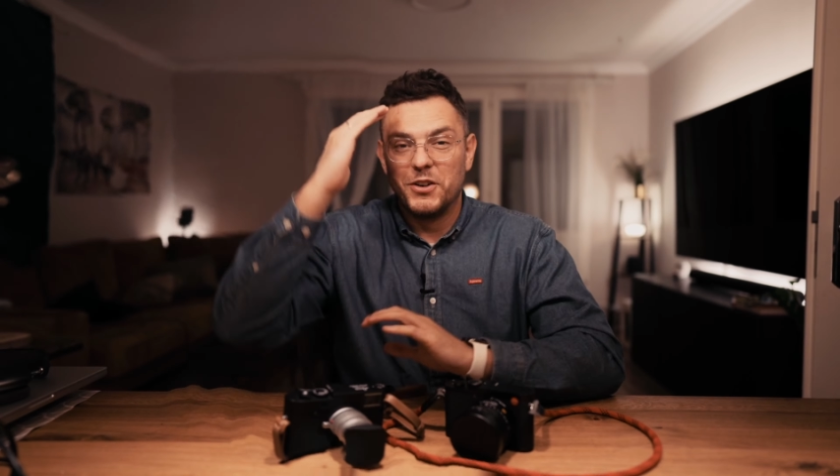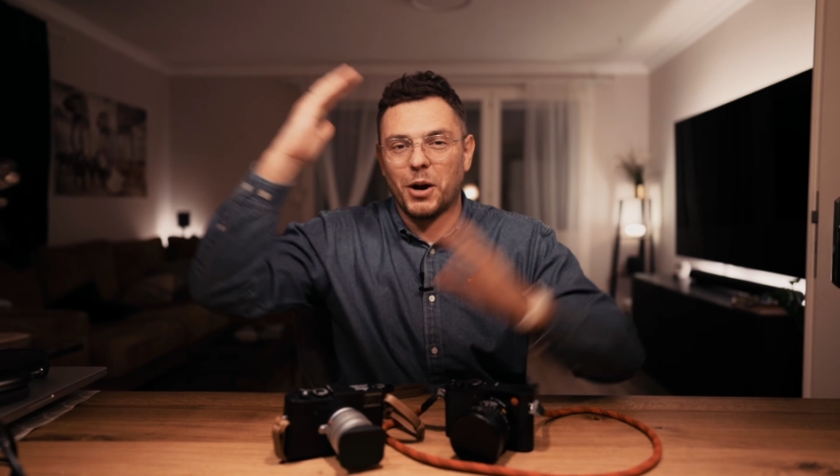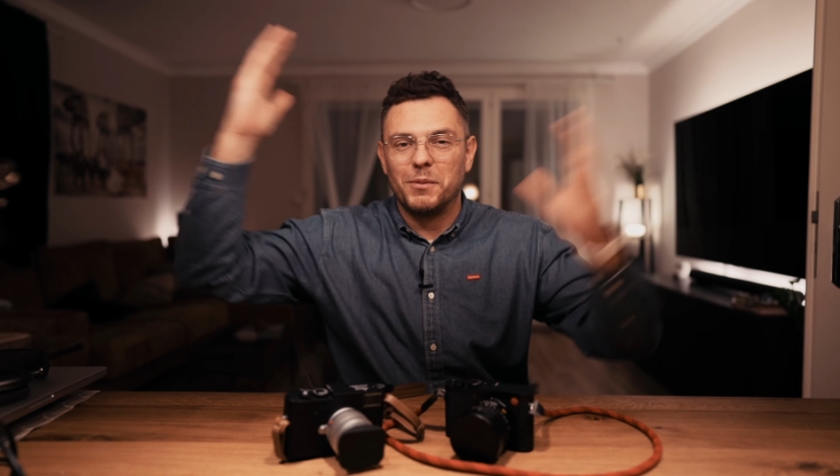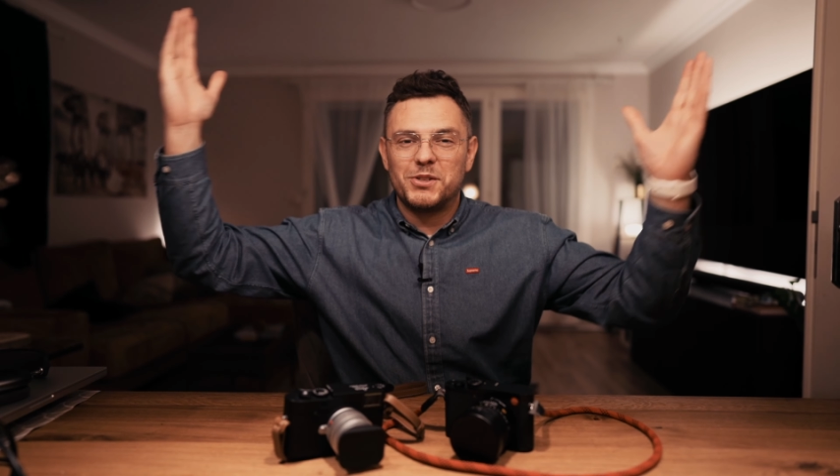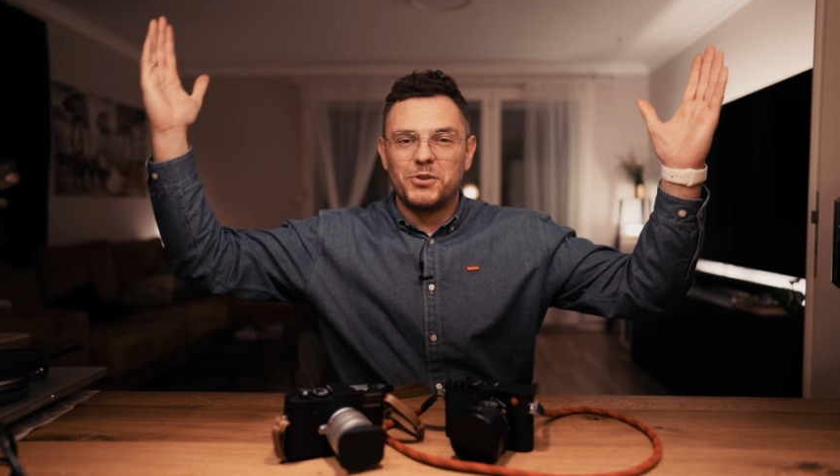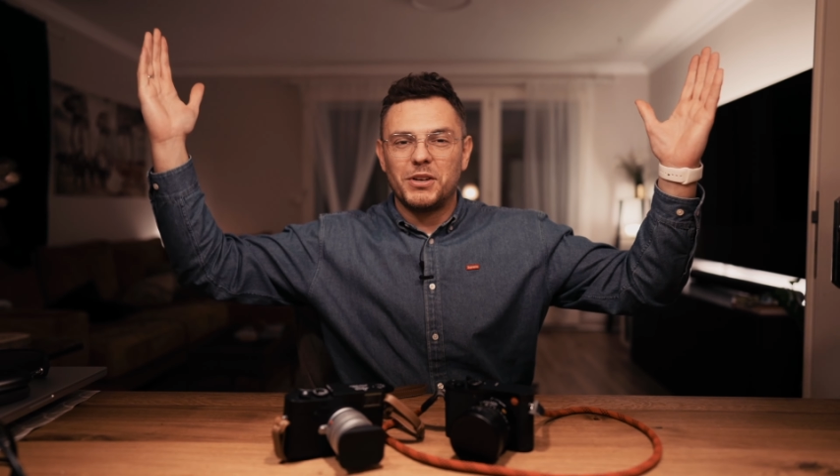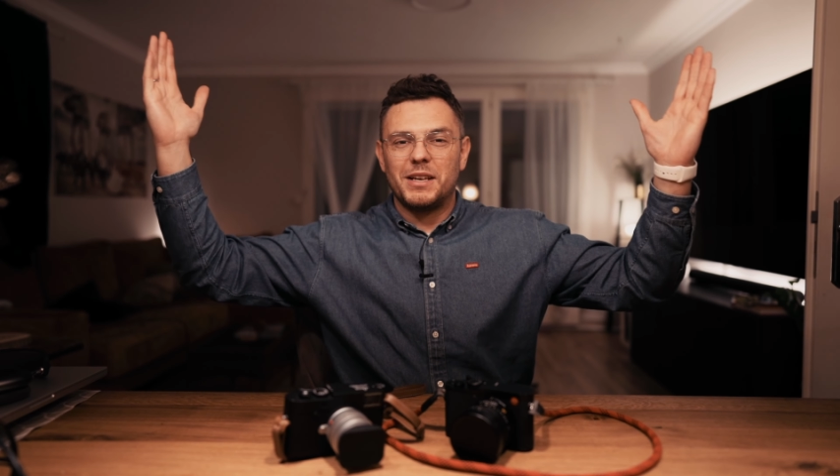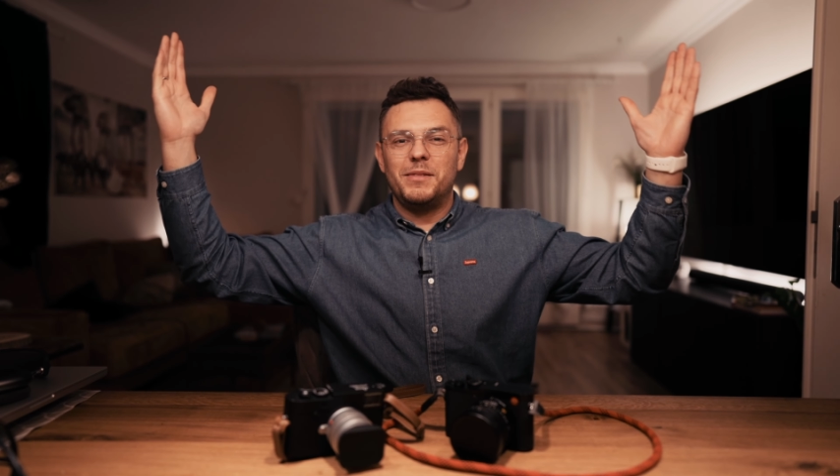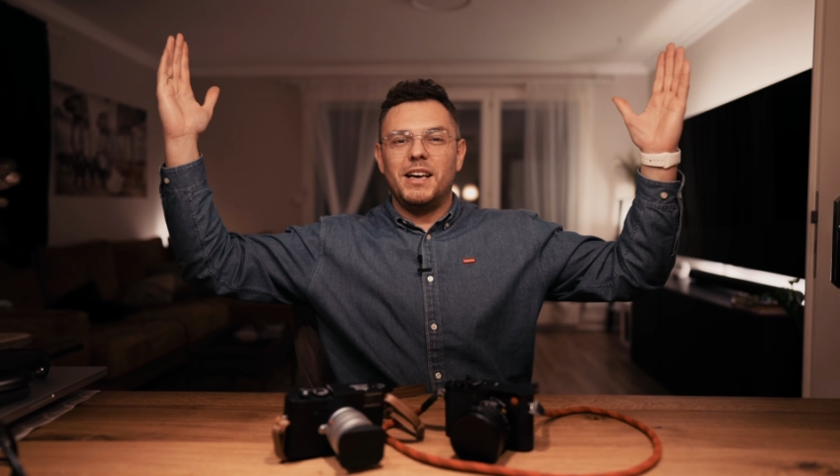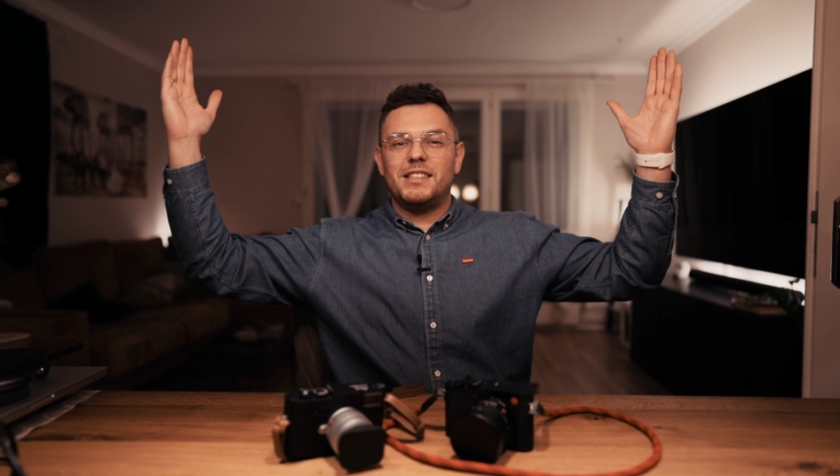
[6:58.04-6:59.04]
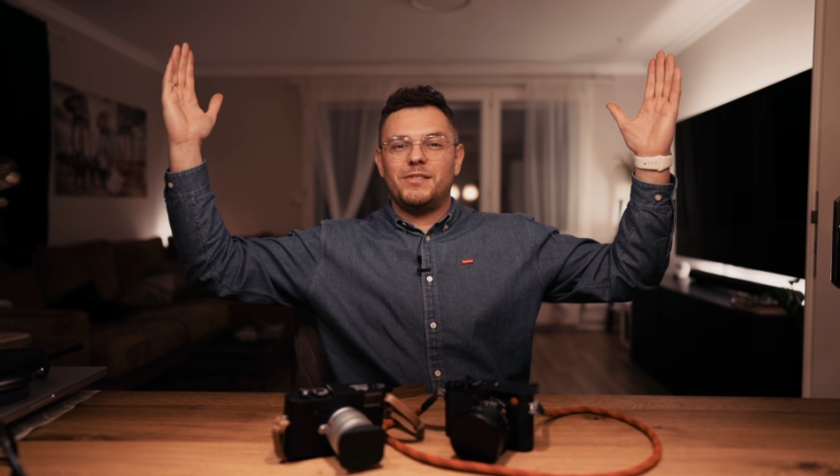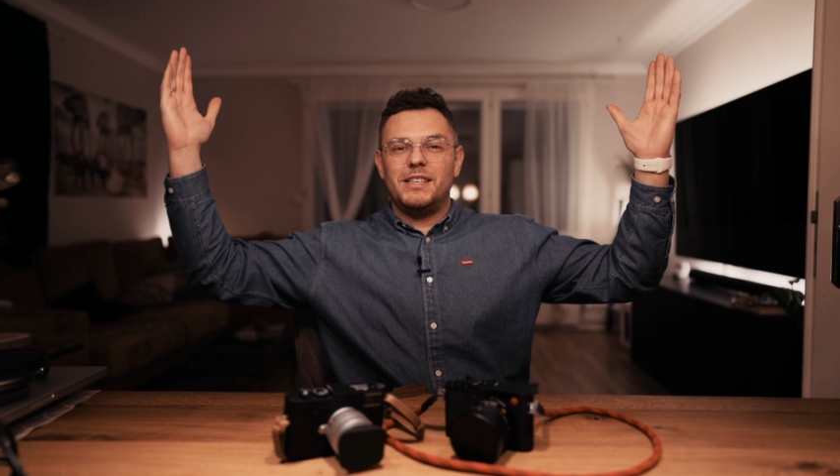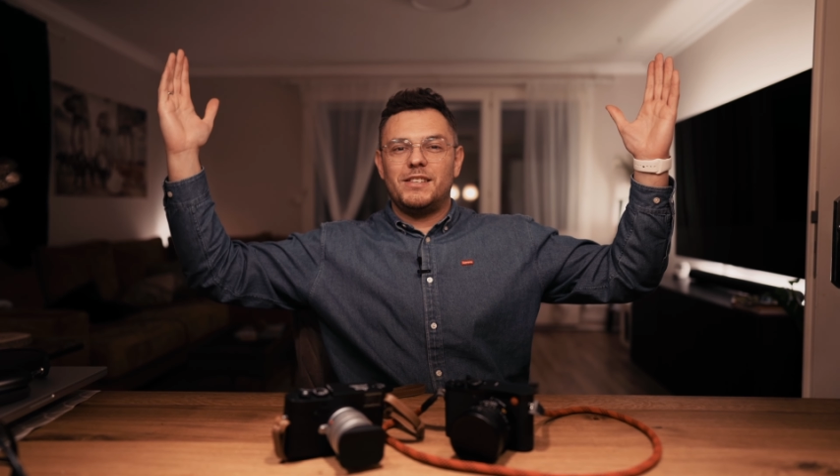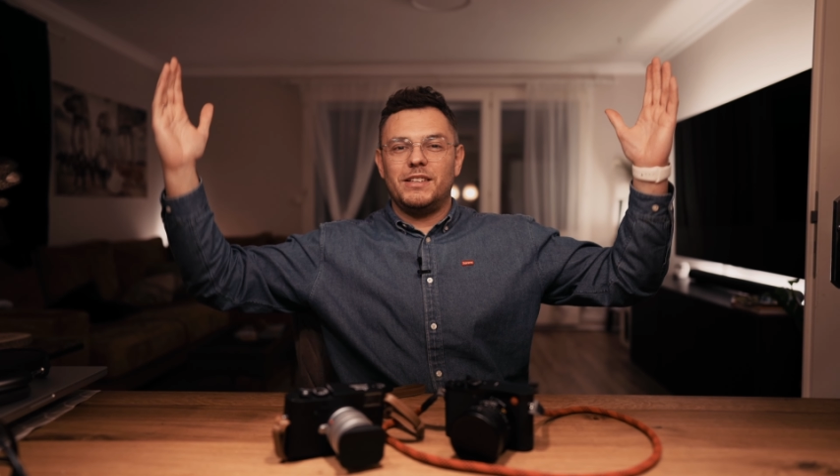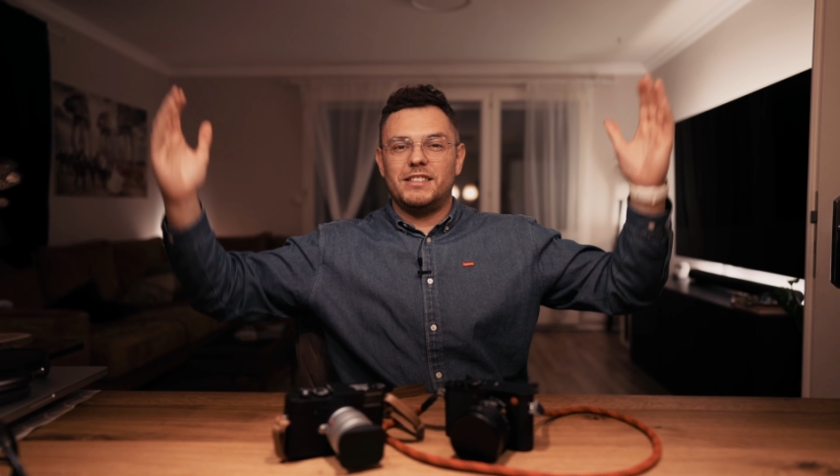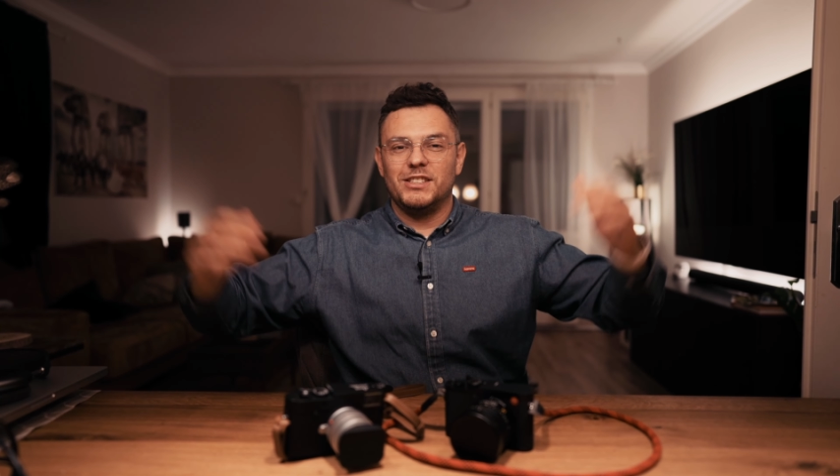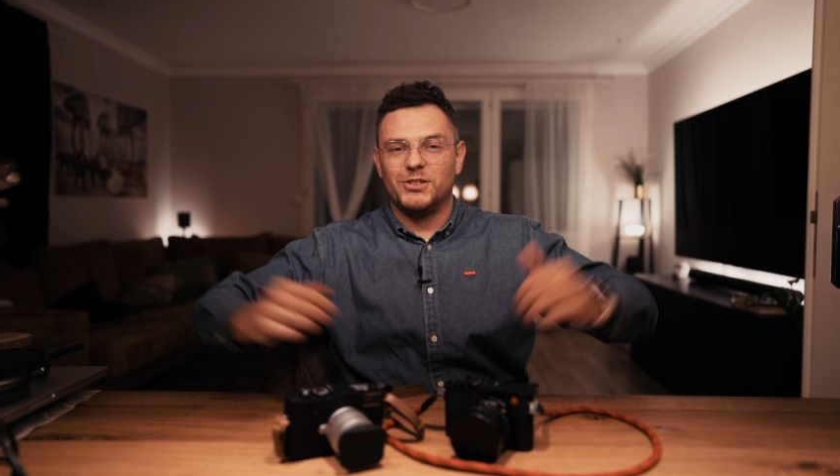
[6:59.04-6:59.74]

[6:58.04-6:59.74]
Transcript: Willkommen zurück im Jahr 22,